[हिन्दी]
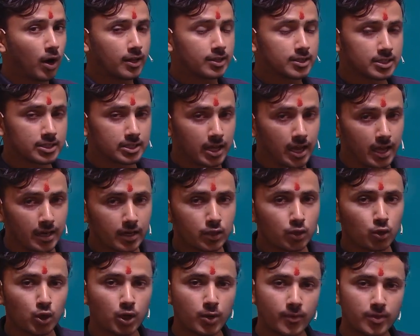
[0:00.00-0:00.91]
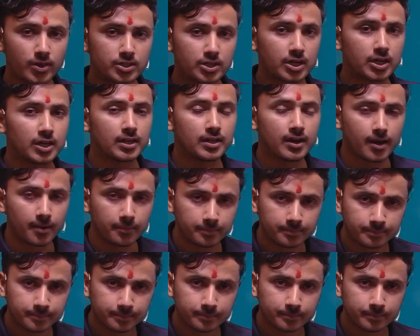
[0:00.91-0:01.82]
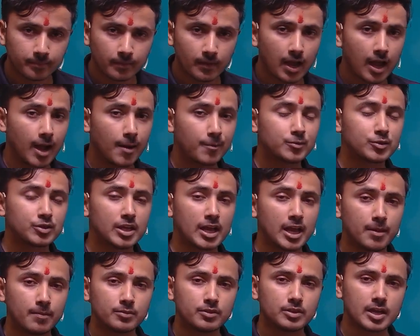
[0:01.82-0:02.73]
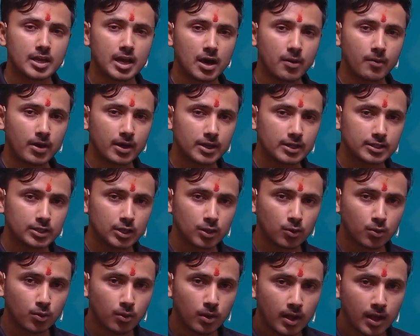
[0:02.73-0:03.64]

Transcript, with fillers: राजस्थान यूनिवर्सिटी का आप सेम सेकावाटी से हो